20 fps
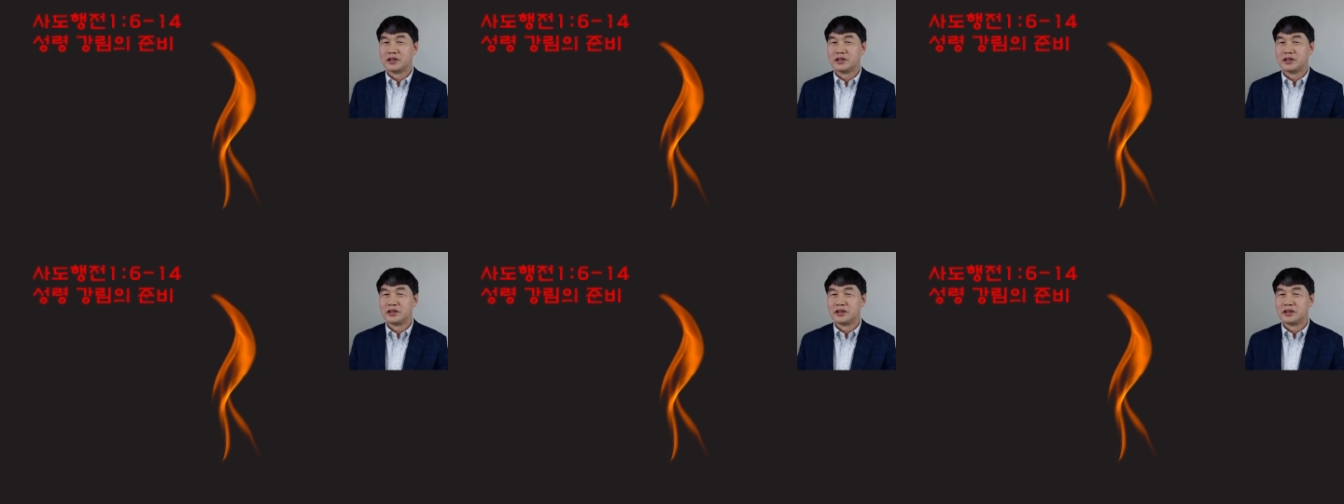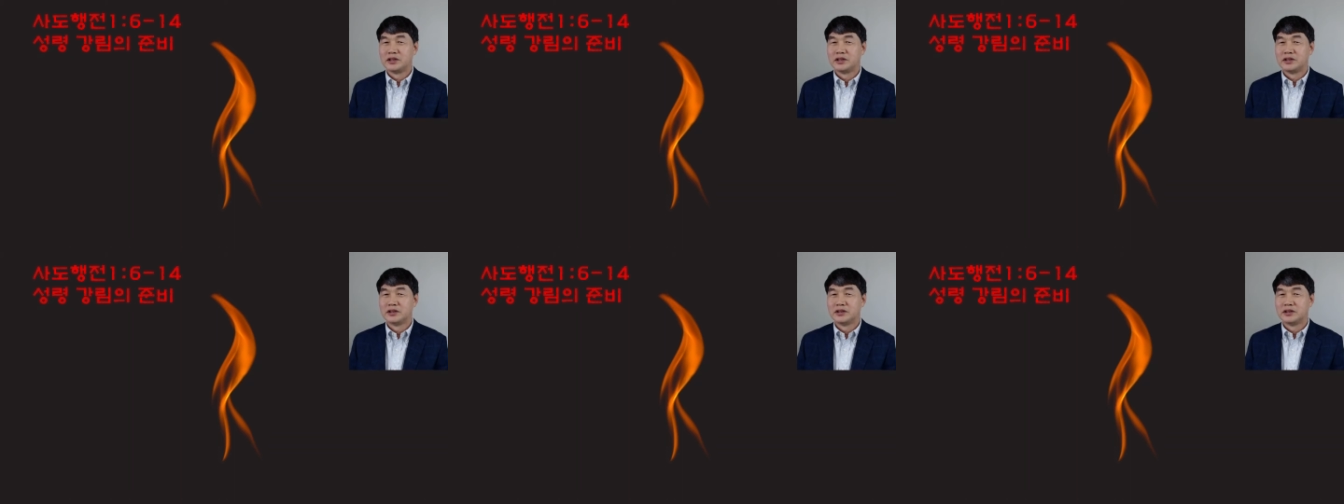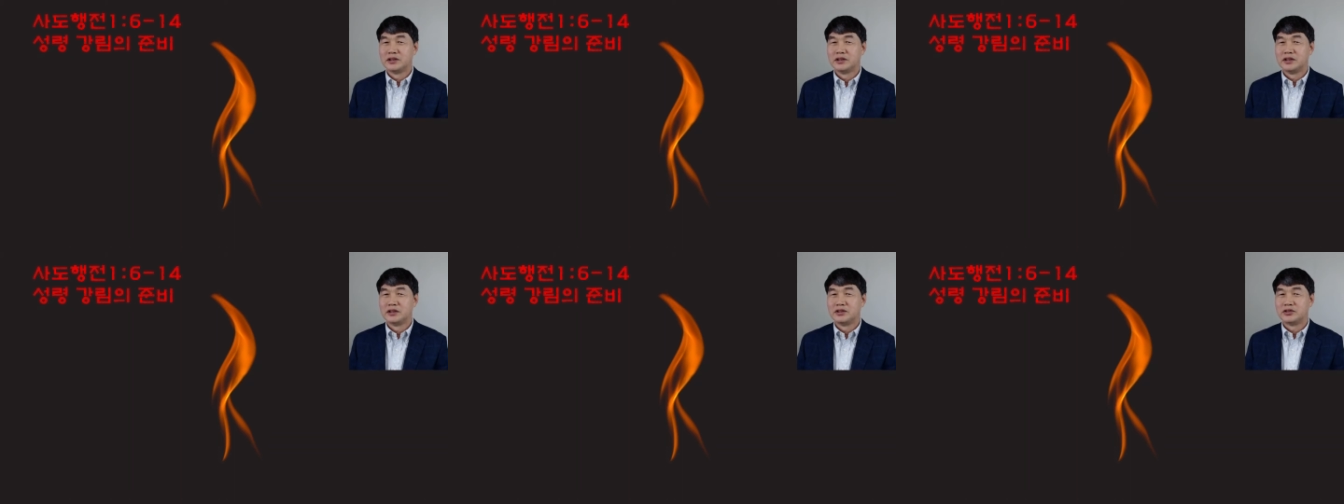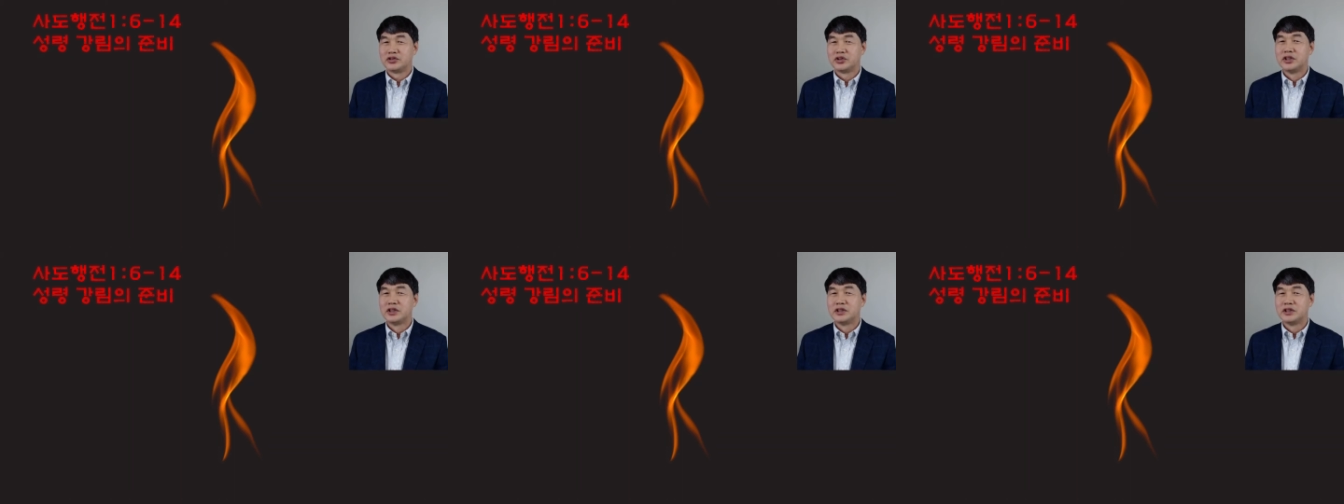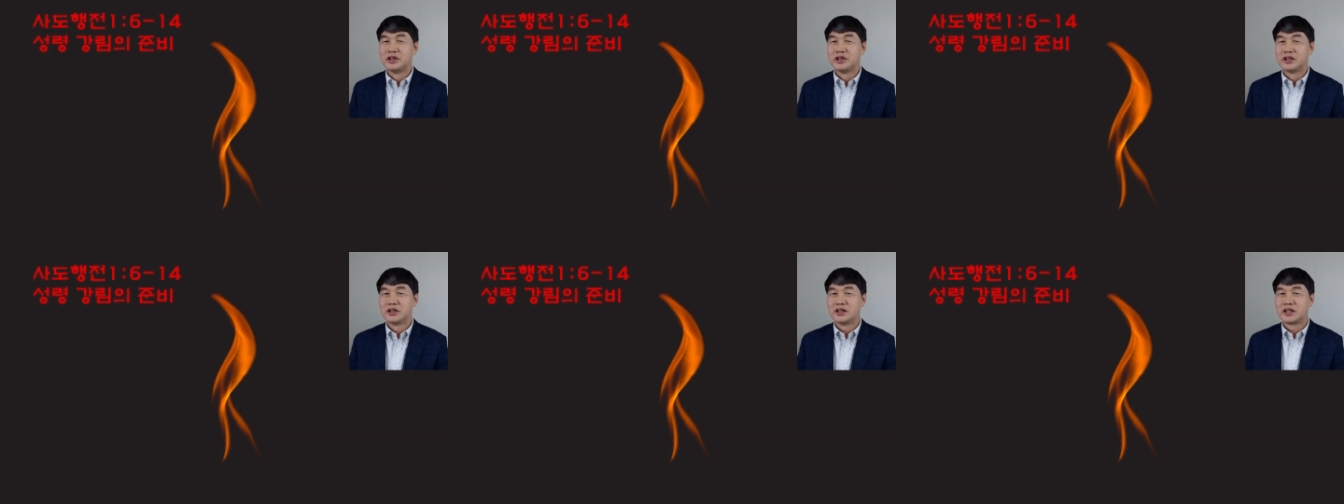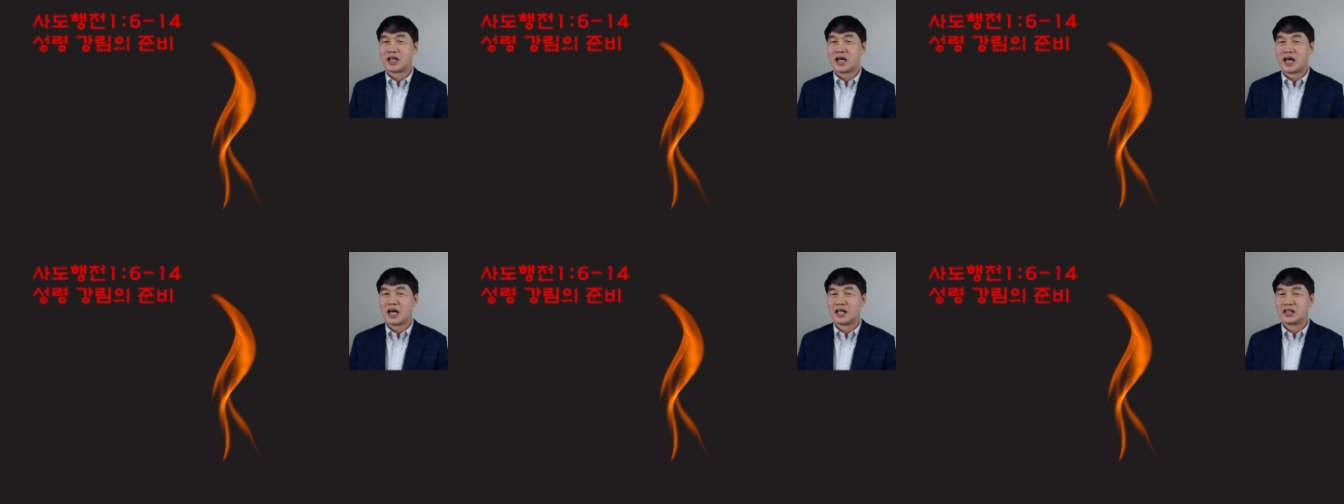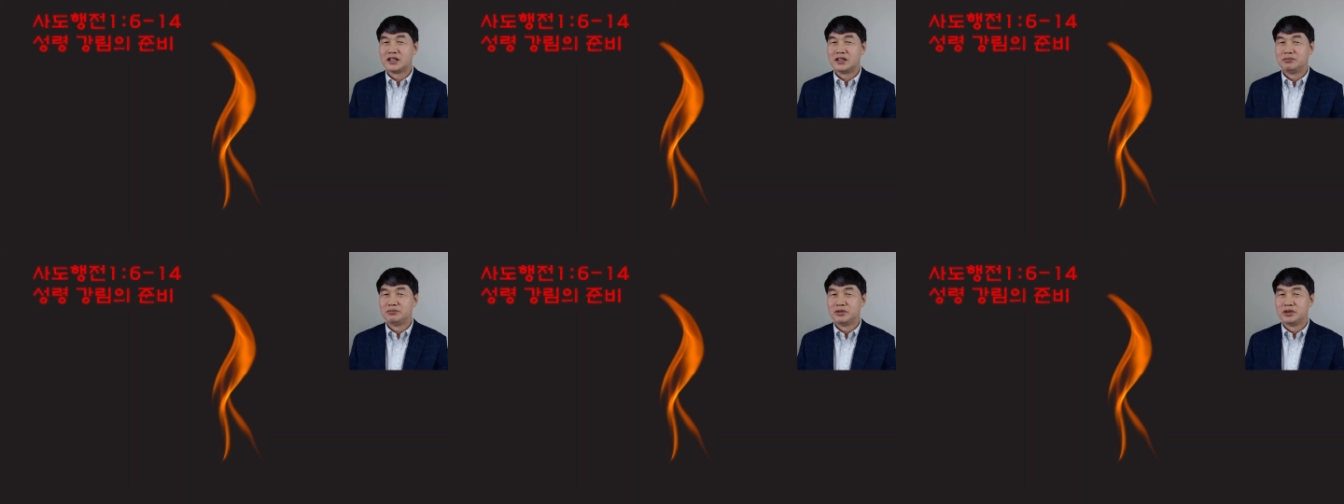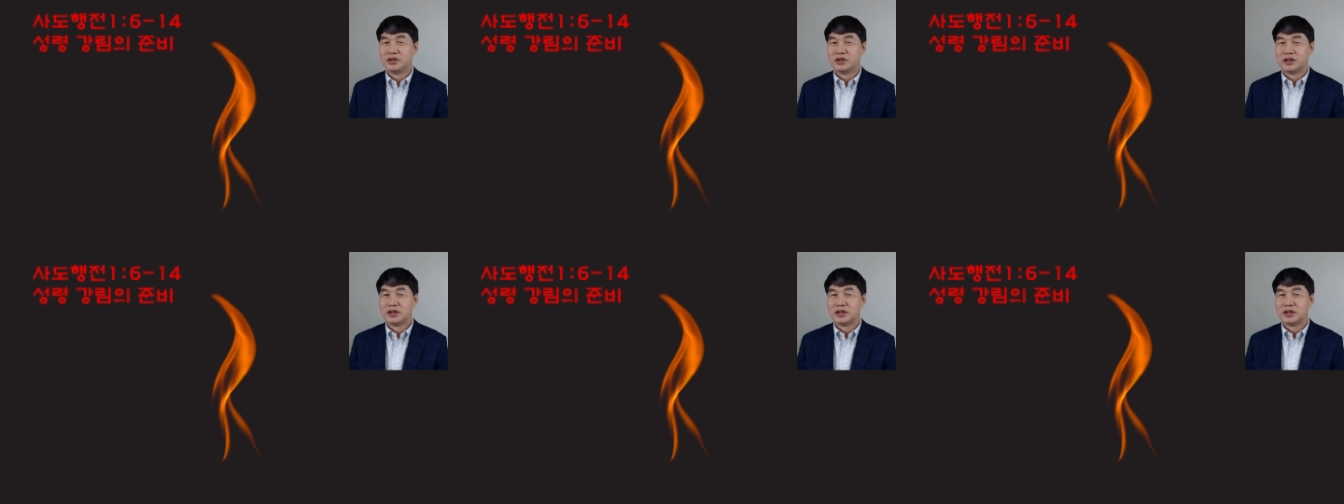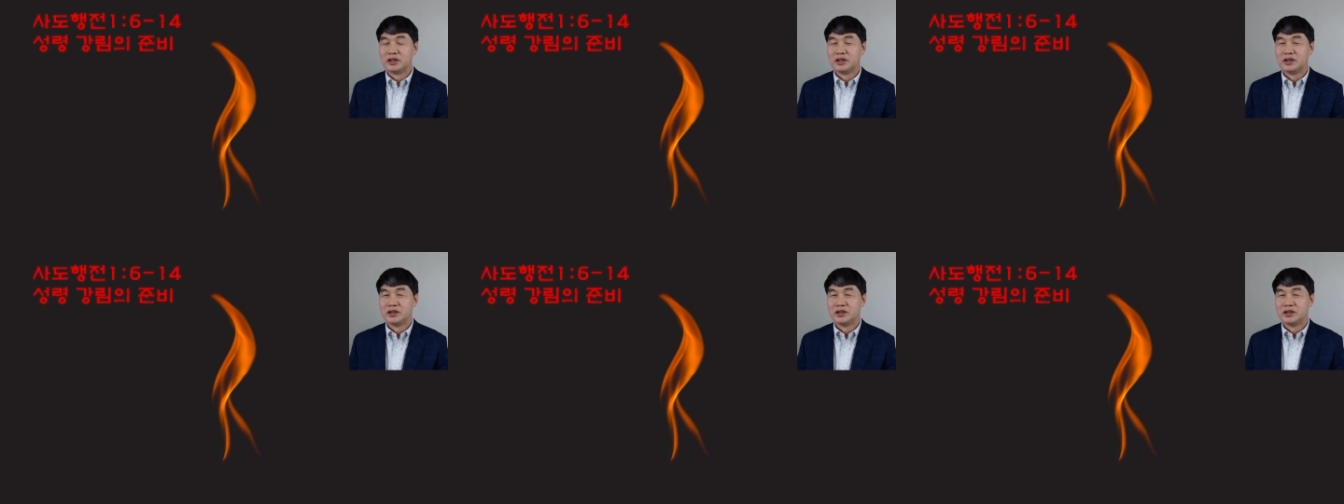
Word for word: 되는 이 성령 강림절